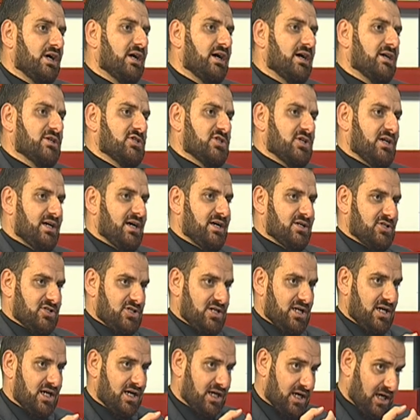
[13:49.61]
karşı
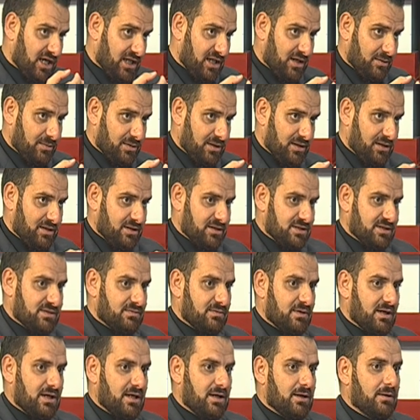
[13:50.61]
karşıya kalabiliriz
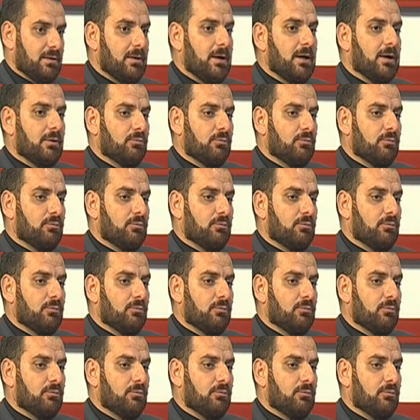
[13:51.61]
veya